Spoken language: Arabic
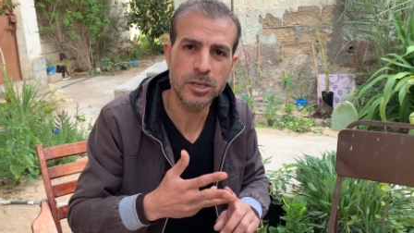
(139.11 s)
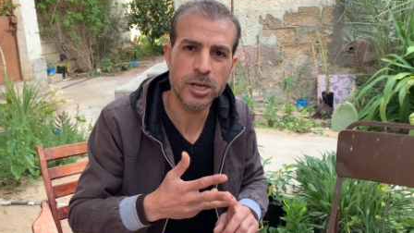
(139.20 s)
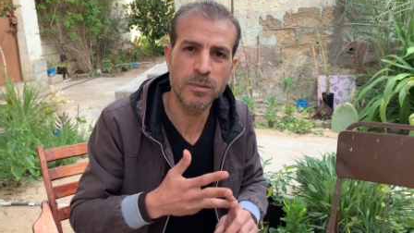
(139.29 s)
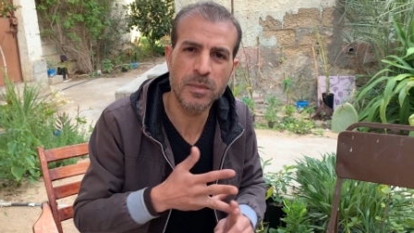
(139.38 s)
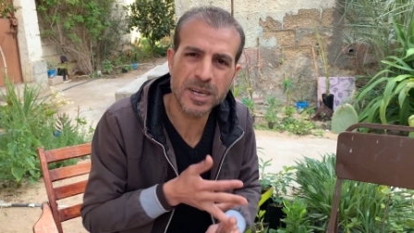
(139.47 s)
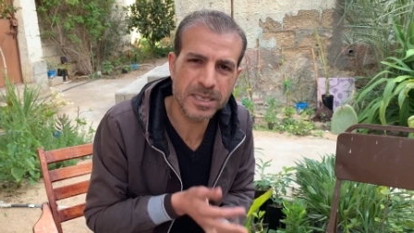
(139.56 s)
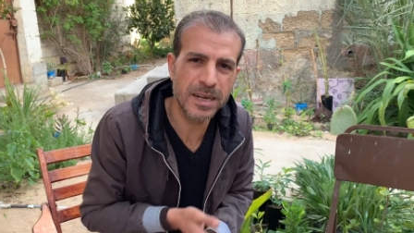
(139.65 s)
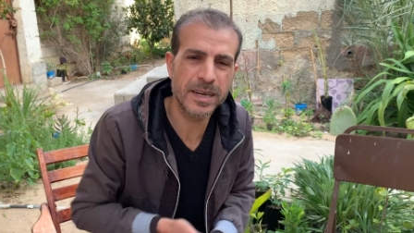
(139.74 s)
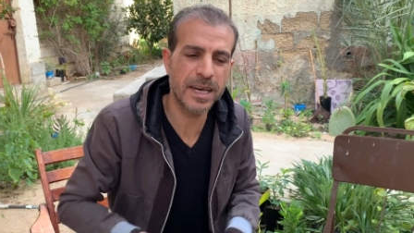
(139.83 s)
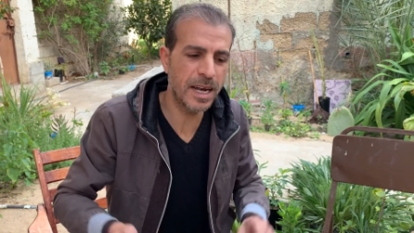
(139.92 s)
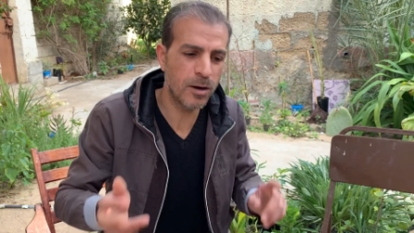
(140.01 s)
المغص
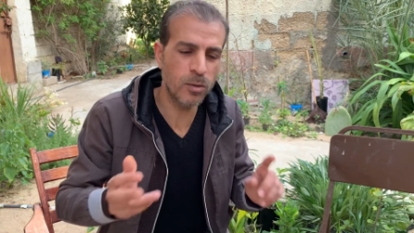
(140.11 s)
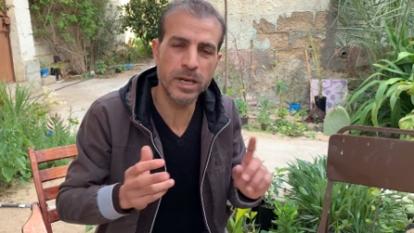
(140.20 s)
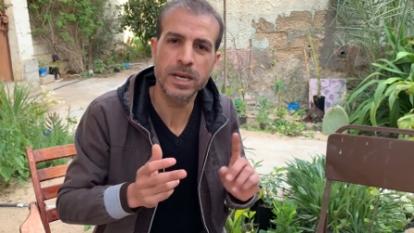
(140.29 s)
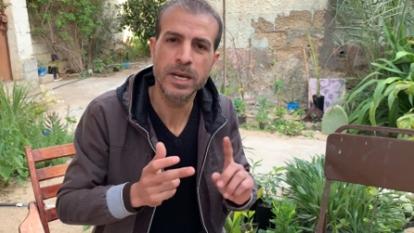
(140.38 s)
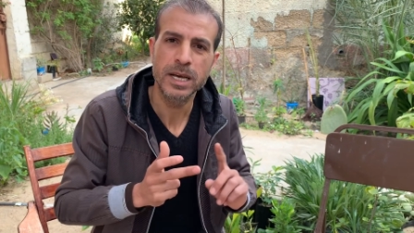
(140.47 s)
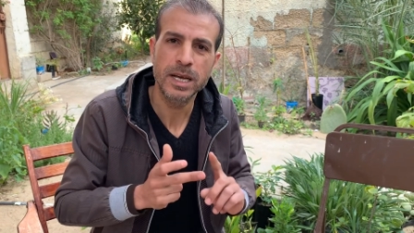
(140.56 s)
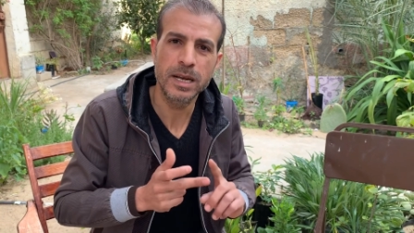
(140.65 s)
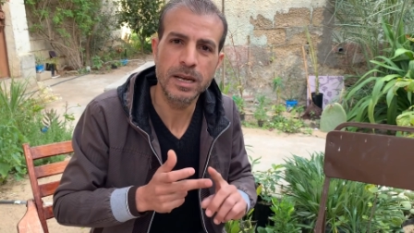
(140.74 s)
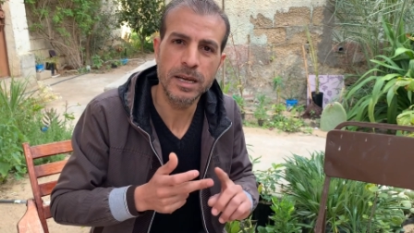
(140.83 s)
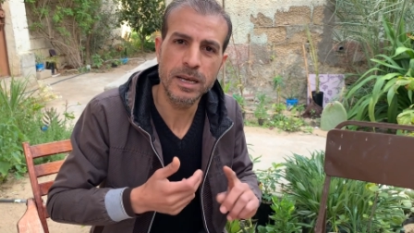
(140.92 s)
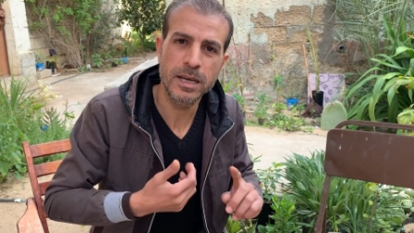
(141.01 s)
الكلوي
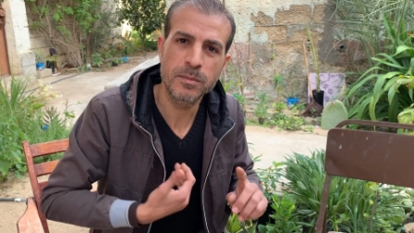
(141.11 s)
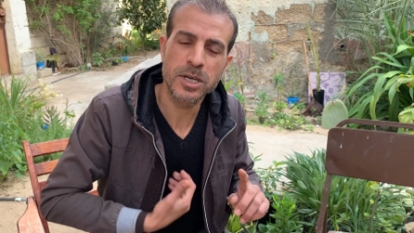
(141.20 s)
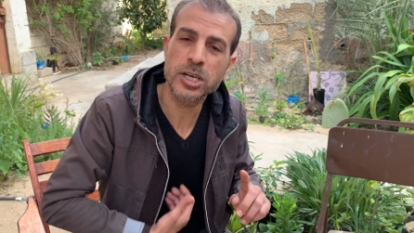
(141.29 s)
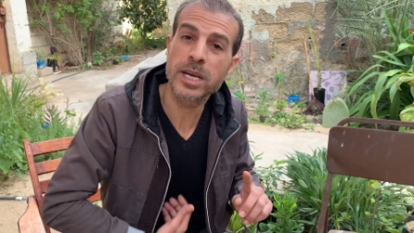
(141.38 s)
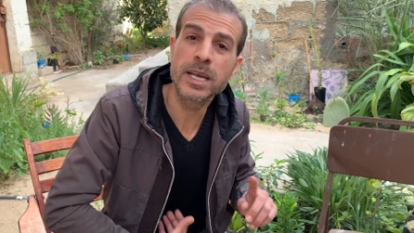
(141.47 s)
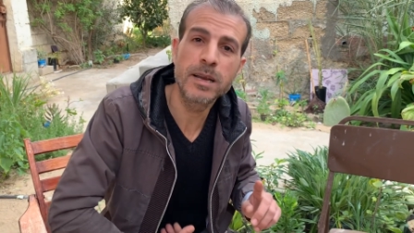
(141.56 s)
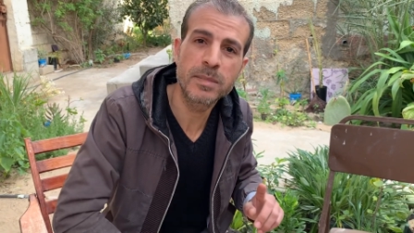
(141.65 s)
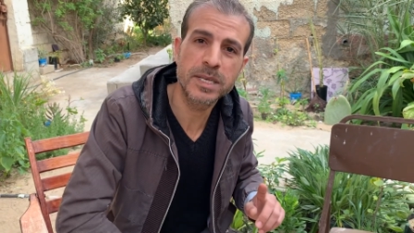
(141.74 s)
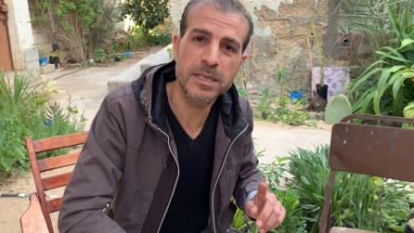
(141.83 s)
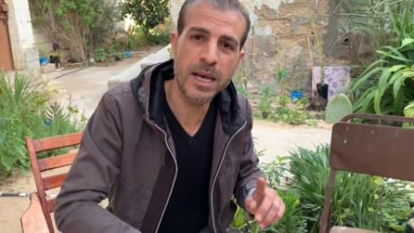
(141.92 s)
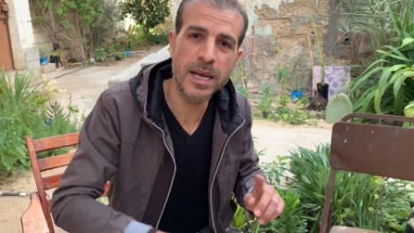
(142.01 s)
المشاكل
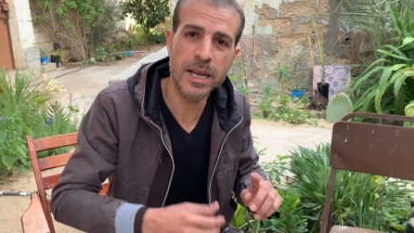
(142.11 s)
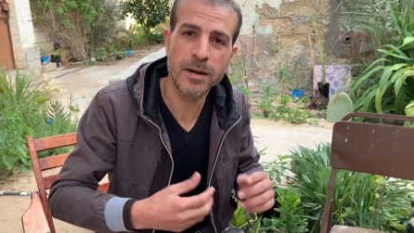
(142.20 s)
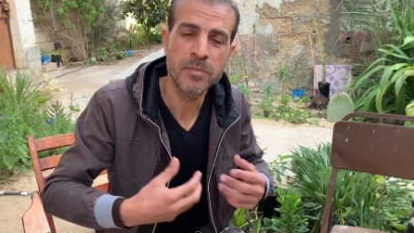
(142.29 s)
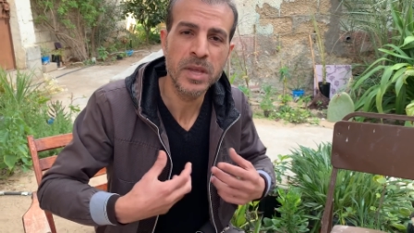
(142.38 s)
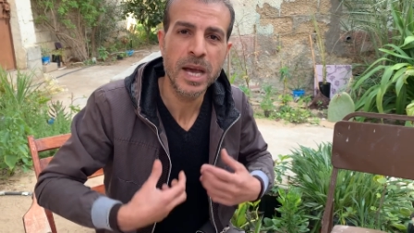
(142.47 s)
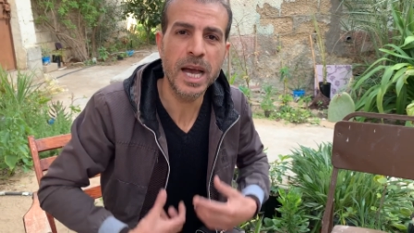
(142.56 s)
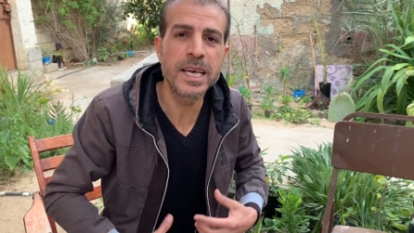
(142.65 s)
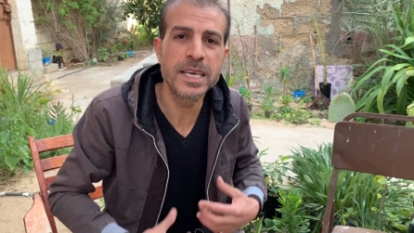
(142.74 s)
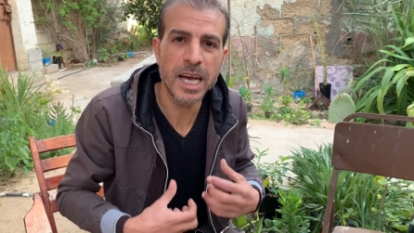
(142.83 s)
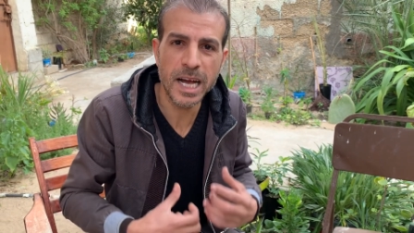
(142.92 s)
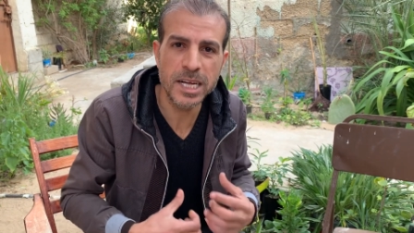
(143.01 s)
المثانة
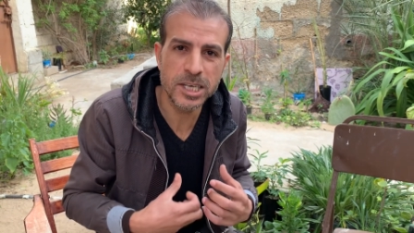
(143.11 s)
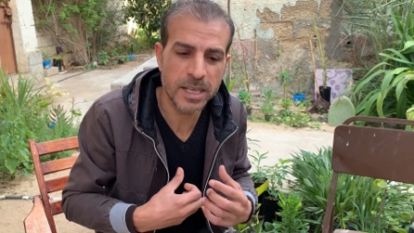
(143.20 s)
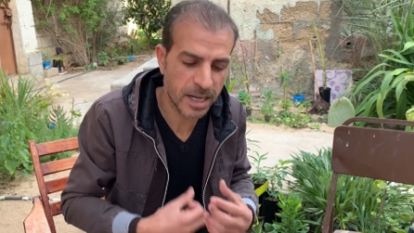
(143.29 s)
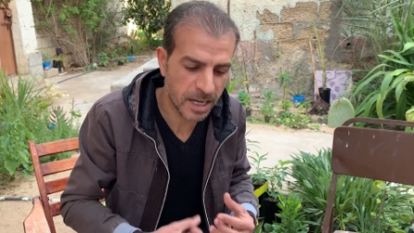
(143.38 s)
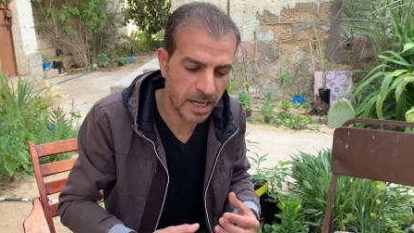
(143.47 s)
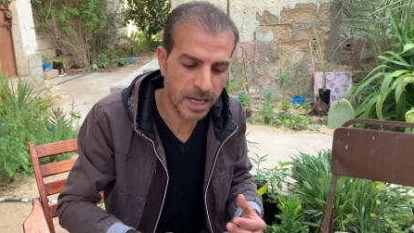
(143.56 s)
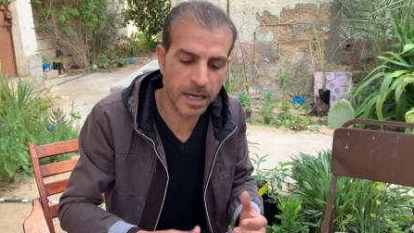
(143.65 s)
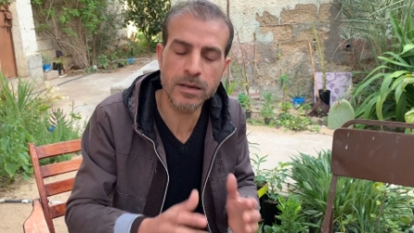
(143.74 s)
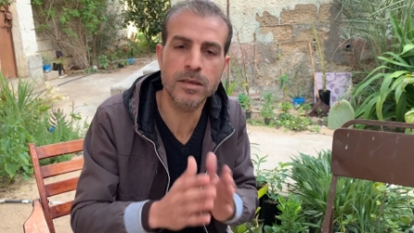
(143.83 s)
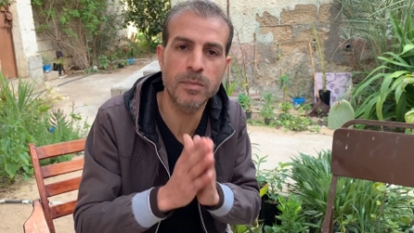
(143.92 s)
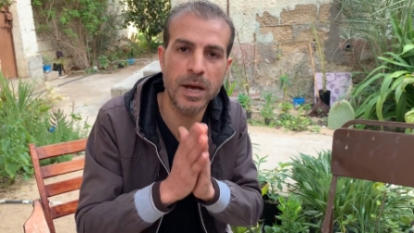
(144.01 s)
أي حاجة داخلية غير
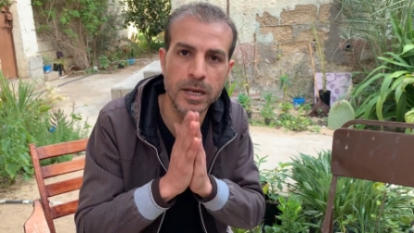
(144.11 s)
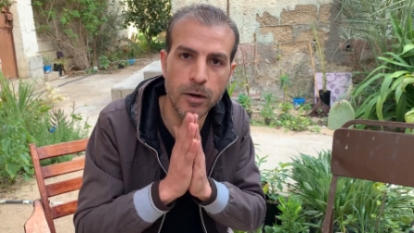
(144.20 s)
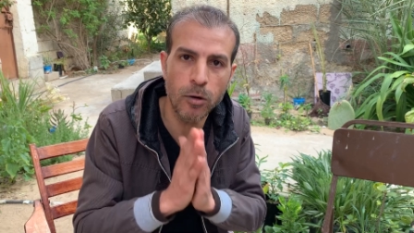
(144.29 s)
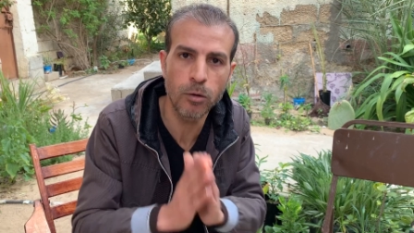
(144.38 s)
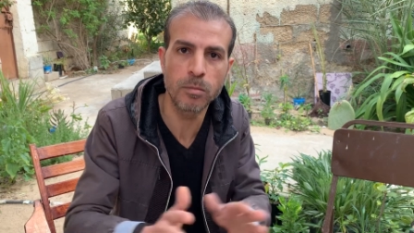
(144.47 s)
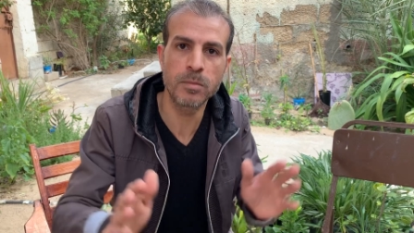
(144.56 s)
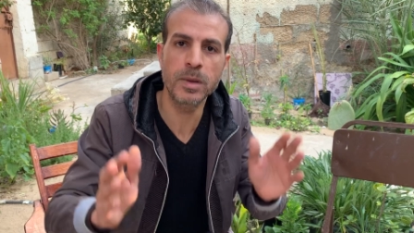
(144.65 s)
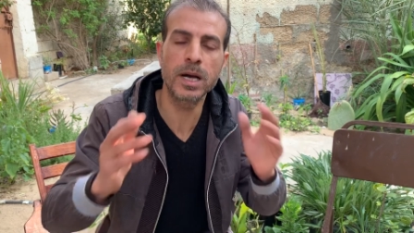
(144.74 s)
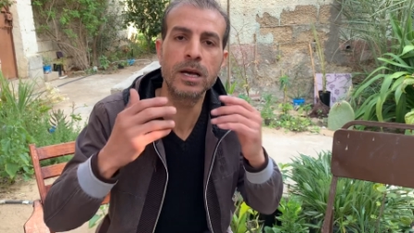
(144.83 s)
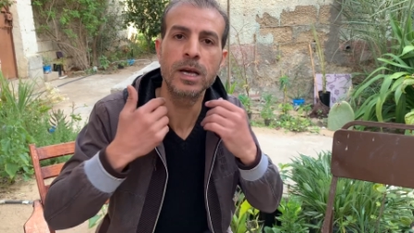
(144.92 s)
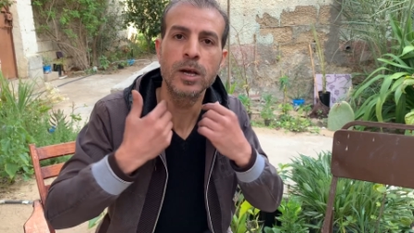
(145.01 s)
طبعا
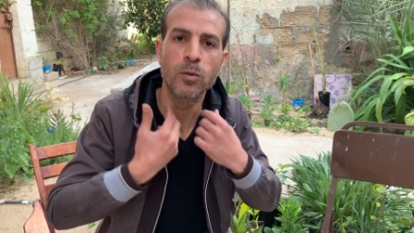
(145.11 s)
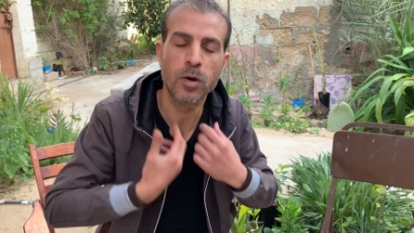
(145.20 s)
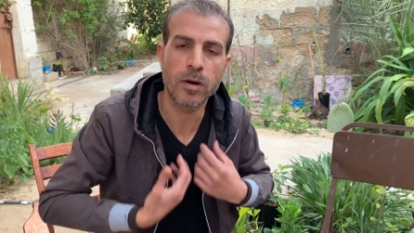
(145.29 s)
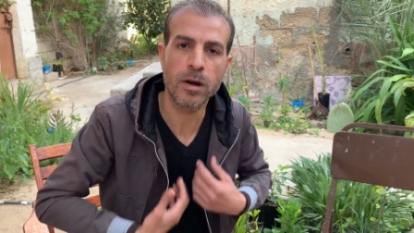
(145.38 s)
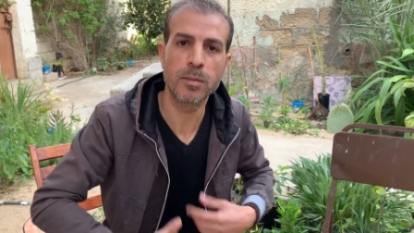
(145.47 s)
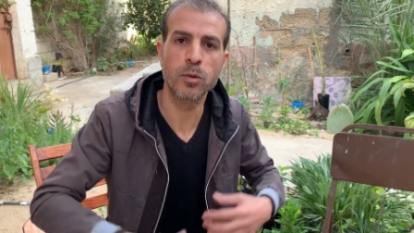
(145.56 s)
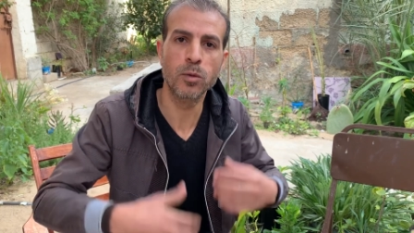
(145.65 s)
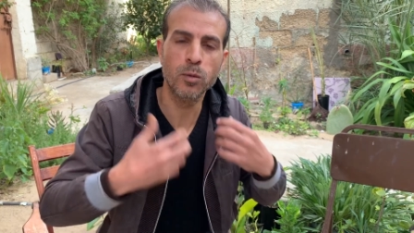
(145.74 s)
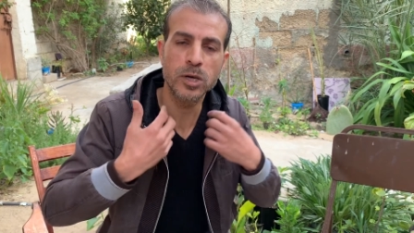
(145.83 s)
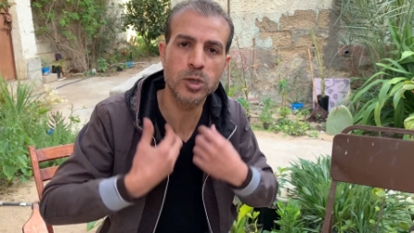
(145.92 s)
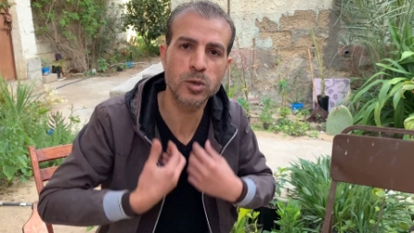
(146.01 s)
الحمى
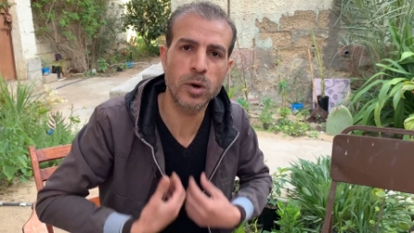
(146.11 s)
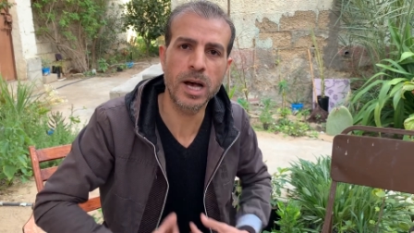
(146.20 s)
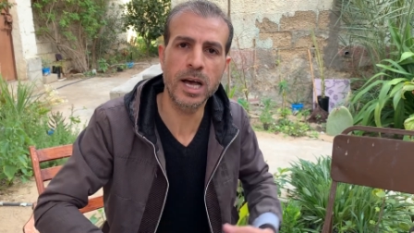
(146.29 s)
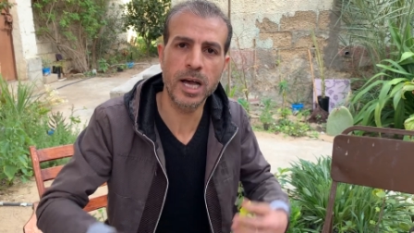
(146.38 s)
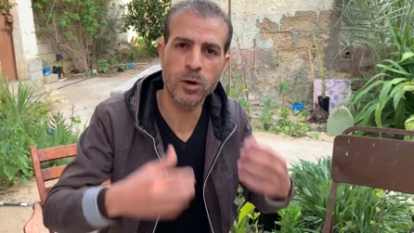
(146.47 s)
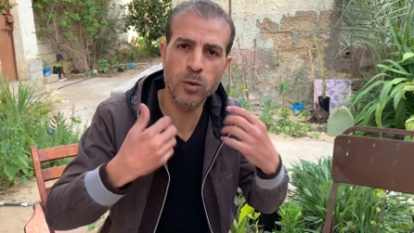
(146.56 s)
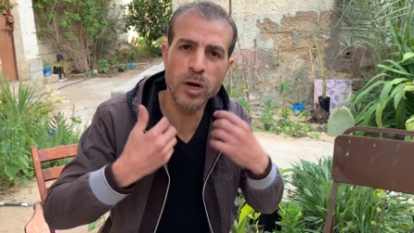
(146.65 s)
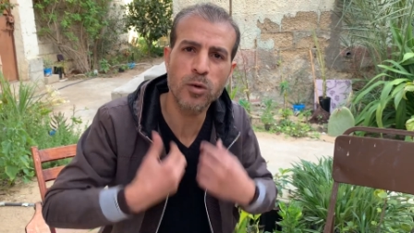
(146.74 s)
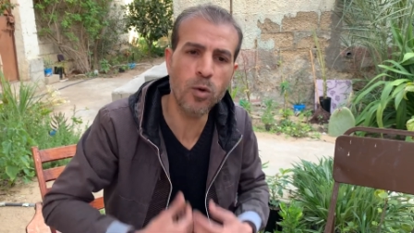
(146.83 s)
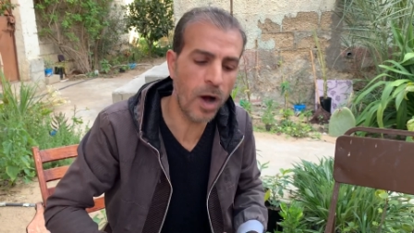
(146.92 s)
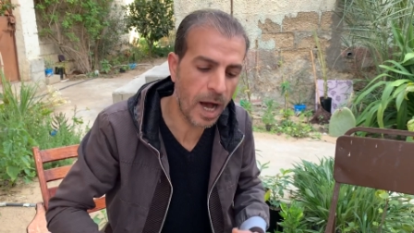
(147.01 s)
والربو والسعال
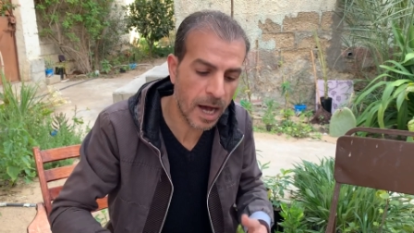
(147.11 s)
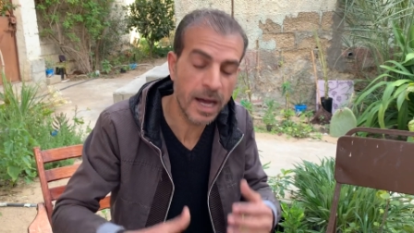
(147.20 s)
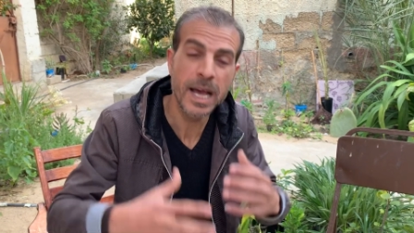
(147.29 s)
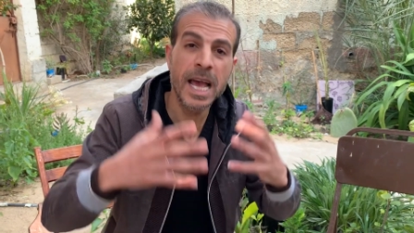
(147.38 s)
والكحة